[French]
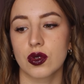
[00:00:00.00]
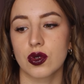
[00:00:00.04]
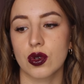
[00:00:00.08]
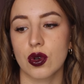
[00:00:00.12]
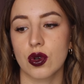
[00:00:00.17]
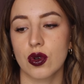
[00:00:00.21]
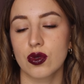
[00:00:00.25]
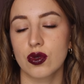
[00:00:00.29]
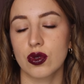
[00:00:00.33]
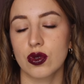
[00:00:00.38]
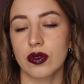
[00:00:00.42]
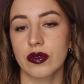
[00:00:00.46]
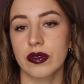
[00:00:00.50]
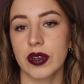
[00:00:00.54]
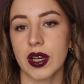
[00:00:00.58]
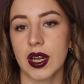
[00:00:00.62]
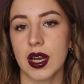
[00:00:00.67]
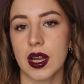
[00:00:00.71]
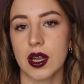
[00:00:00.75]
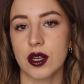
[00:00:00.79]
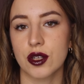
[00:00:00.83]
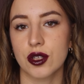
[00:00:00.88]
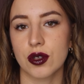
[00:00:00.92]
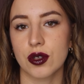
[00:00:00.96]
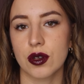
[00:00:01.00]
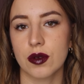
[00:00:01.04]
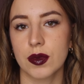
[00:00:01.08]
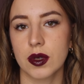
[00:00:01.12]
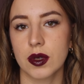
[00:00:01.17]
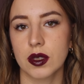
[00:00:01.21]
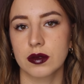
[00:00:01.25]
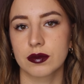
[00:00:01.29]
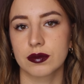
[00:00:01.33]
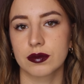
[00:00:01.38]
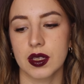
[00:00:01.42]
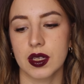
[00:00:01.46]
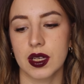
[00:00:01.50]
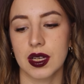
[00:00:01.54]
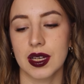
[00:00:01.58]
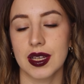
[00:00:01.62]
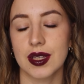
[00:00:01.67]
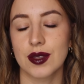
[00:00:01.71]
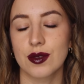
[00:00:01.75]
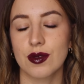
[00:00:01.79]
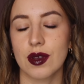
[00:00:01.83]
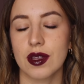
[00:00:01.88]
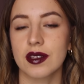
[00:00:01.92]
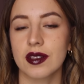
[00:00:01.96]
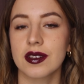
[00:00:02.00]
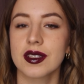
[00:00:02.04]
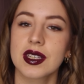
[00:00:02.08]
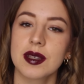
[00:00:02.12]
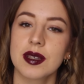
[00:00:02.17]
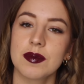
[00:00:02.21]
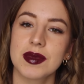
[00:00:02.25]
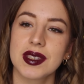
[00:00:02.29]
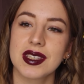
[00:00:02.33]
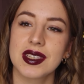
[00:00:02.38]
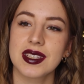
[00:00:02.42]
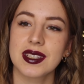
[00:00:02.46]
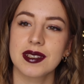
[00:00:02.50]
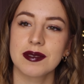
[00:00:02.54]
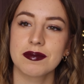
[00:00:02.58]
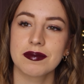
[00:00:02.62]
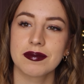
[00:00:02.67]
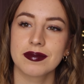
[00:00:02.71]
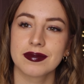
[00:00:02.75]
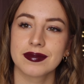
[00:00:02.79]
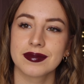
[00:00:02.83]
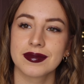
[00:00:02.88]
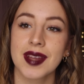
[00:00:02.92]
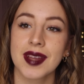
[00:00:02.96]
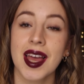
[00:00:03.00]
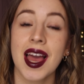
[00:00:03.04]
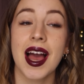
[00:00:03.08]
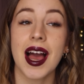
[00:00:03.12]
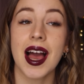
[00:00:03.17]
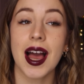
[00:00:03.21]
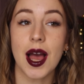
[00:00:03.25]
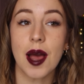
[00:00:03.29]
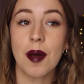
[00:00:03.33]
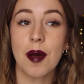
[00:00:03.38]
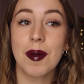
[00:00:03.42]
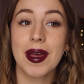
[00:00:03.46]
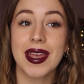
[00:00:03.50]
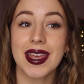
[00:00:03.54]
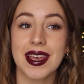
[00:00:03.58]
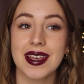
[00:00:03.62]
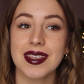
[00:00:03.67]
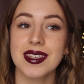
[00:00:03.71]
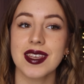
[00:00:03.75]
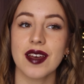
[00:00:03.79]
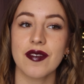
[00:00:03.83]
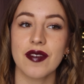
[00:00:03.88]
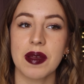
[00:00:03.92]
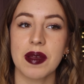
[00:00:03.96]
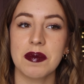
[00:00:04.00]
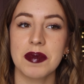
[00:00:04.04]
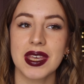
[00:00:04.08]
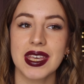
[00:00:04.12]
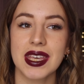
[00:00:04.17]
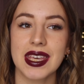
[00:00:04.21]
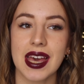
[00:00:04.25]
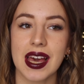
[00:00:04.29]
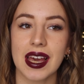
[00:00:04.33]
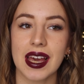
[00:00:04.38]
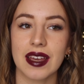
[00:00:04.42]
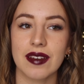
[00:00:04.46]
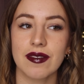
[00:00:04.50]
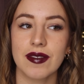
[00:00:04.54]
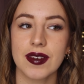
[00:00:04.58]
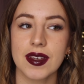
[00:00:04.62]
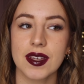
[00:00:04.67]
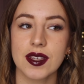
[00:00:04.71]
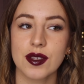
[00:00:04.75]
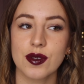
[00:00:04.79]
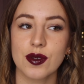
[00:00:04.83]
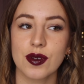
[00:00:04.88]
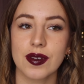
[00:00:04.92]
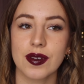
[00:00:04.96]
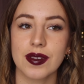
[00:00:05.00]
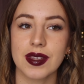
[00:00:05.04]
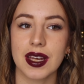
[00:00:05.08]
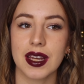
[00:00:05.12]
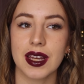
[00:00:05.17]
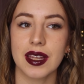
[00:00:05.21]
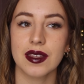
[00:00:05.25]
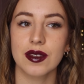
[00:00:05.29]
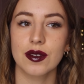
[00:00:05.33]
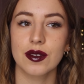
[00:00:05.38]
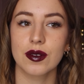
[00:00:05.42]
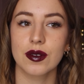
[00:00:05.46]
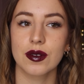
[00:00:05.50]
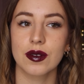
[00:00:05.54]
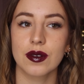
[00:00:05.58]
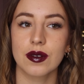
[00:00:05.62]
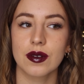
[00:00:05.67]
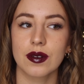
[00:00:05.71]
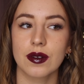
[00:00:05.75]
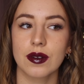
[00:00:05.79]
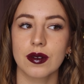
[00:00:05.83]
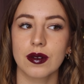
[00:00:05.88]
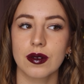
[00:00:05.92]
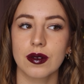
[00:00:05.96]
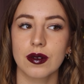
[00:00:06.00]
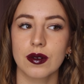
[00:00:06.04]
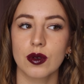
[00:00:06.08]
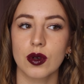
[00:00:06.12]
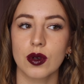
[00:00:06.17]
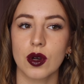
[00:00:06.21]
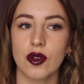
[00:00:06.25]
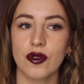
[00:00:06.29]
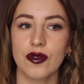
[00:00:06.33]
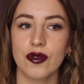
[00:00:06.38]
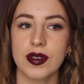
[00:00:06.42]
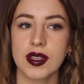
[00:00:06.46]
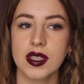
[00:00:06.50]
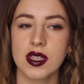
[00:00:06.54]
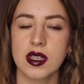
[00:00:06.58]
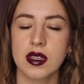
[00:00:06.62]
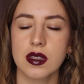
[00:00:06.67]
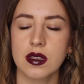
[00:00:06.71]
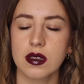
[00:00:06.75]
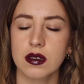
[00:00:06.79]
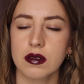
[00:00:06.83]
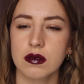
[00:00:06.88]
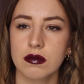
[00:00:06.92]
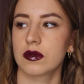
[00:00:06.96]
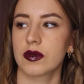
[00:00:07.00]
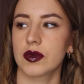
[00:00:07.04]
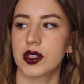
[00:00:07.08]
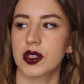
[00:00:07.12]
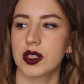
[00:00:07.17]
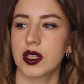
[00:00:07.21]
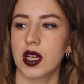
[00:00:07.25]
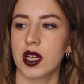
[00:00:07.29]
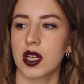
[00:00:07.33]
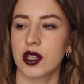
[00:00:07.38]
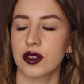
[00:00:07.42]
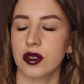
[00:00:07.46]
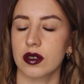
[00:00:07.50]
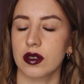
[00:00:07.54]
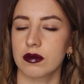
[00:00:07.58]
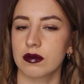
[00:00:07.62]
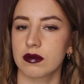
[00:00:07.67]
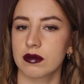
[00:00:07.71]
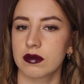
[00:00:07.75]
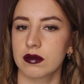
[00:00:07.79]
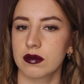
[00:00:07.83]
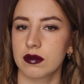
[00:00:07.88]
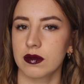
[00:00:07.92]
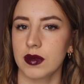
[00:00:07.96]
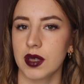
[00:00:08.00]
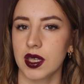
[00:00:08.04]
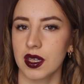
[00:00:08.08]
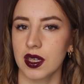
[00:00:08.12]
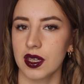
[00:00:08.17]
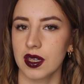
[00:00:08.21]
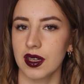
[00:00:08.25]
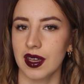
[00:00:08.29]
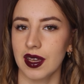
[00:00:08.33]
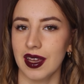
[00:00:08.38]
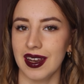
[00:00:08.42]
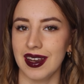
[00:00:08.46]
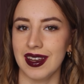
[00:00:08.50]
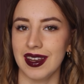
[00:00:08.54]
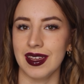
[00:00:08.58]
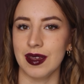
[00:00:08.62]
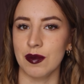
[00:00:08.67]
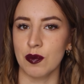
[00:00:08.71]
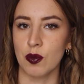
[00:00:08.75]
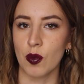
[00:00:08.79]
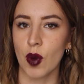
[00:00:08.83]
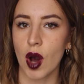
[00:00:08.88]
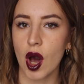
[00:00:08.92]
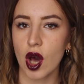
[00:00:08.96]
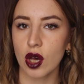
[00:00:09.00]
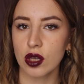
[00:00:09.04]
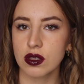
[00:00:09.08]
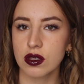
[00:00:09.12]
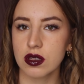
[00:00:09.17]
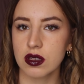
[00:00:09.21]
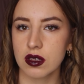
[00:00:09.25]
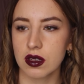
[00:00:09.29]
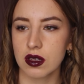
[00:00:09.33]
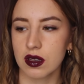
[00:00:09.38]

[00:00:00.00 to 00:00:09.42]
Je retourne vers la chambre, l'étoilante qui me dit, ah bah il y a sa famille qui est arrivée, ils sont en train de lui rendre visite. J'étais là genre, mais elle est morte